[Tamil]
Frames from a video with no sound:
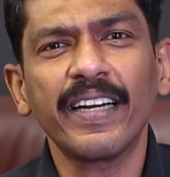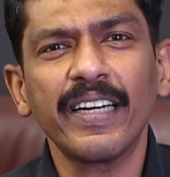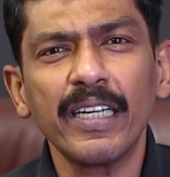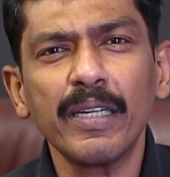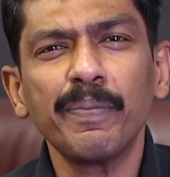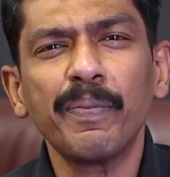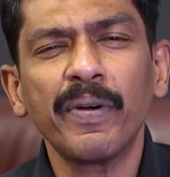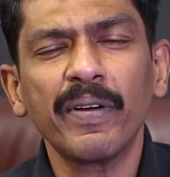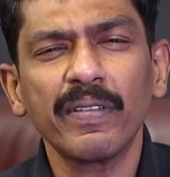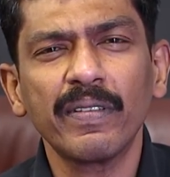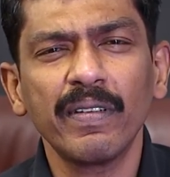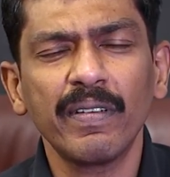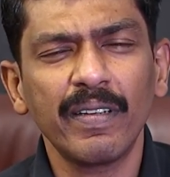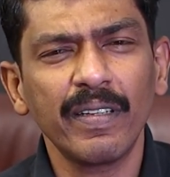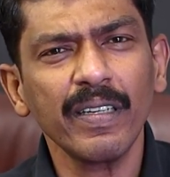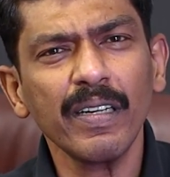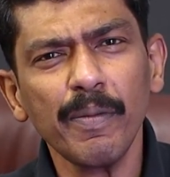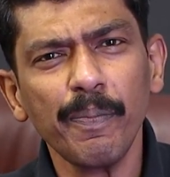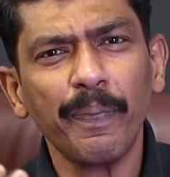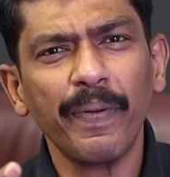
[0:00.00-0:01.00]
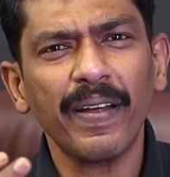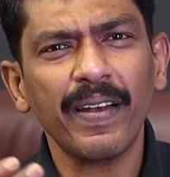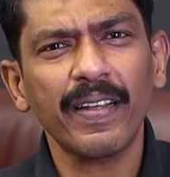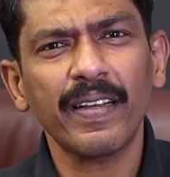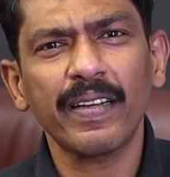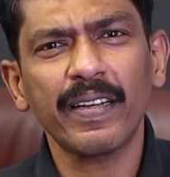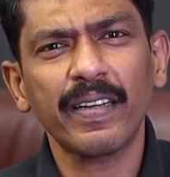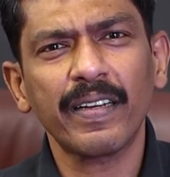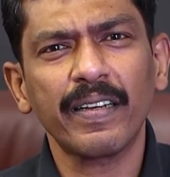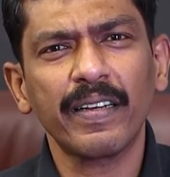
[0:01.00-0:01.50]
கட்டுப்படுத்துவதற்கு பல
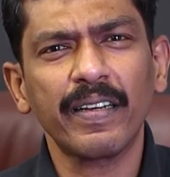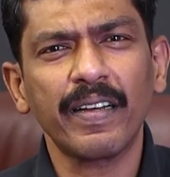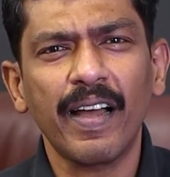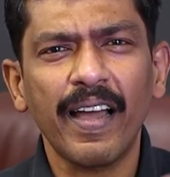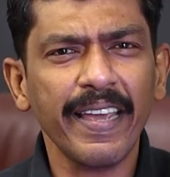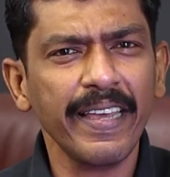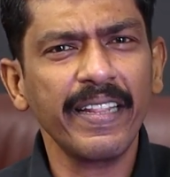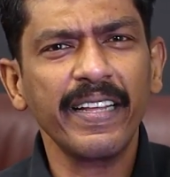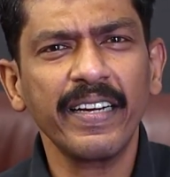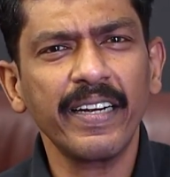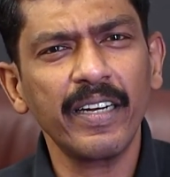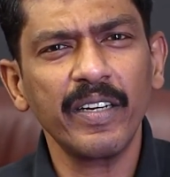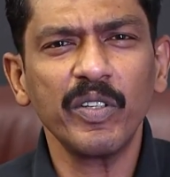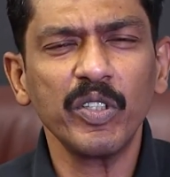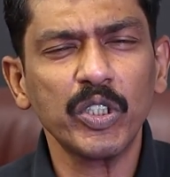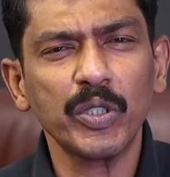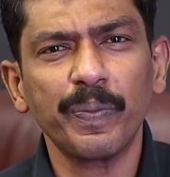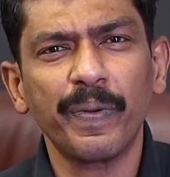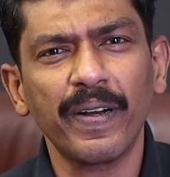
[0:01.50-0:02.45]
ஆயுதங்கள் யூஸ்